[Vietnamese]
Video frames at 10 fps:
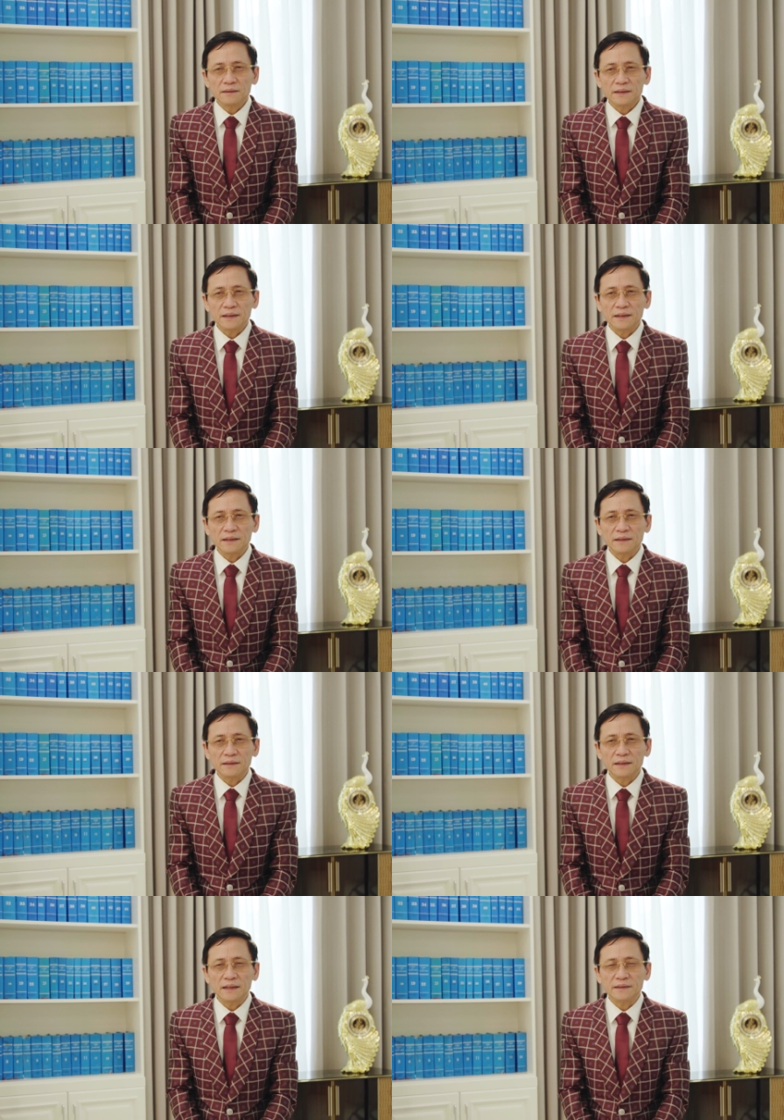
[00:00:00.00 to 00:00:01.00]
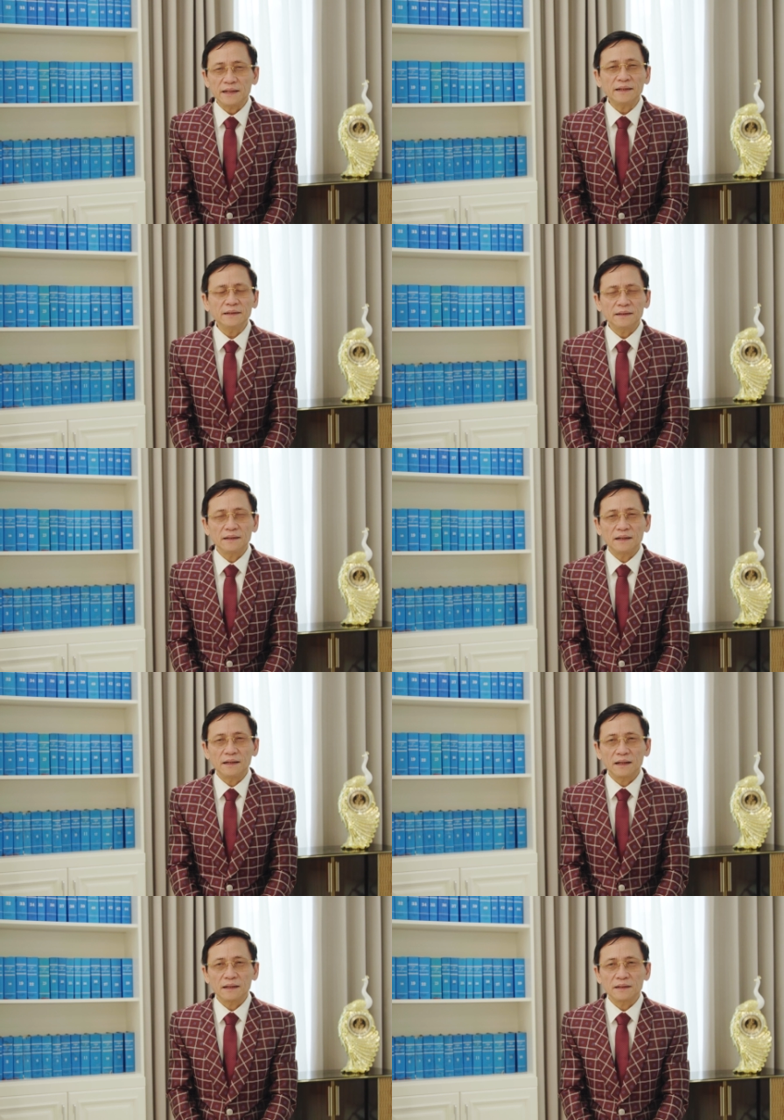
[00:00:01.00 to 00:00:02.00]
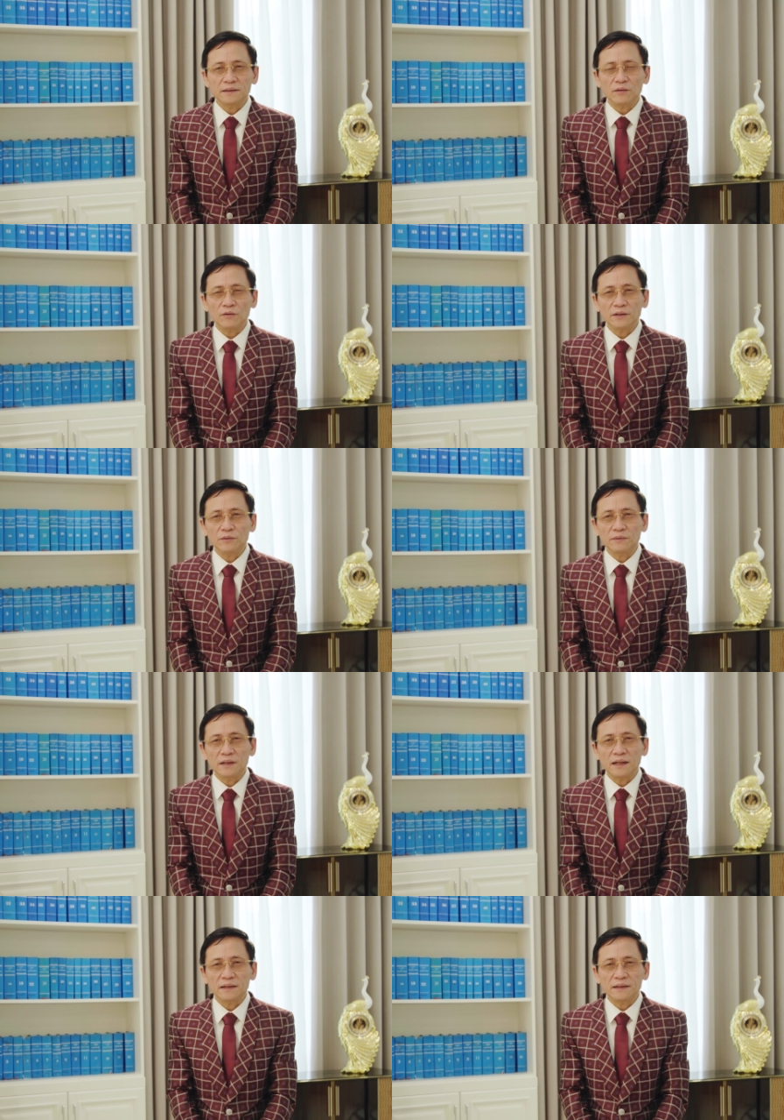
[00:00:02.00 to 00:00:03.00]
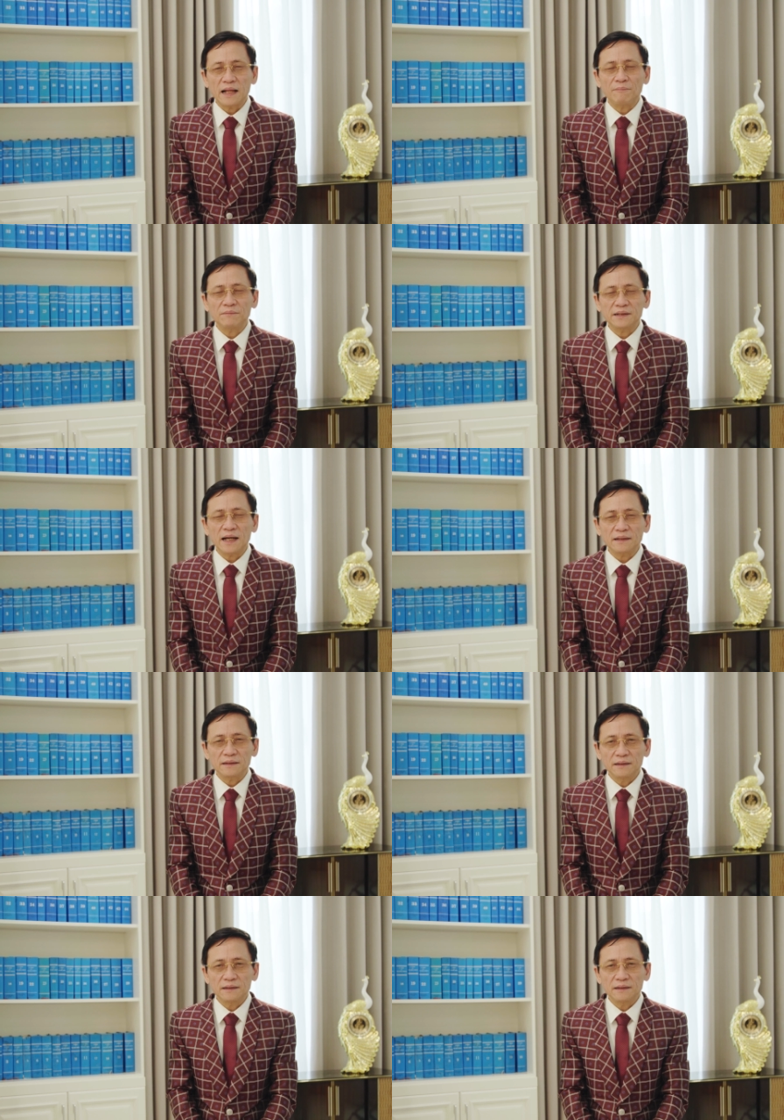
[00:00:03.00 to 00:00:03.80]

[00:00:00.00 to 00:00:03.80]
thì nên tránh người ta gọi chung là tam sát